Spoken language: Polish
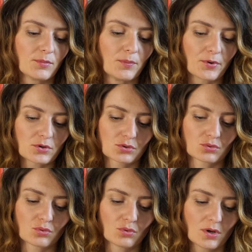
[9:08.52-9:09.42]
po
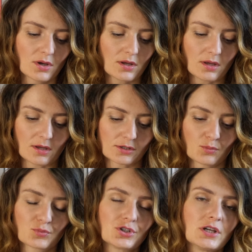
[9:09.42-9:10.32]
prostu e,
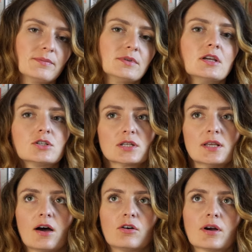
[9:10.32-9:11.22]
są przyjemniejsze
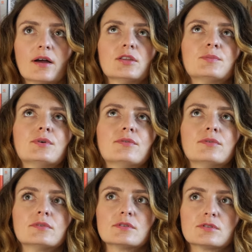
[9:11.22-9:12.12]
dla oka, no
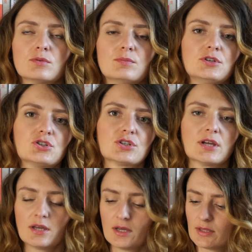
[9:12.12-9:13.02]
bo są
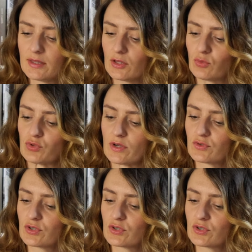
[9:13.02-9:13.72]
bliższe naturze.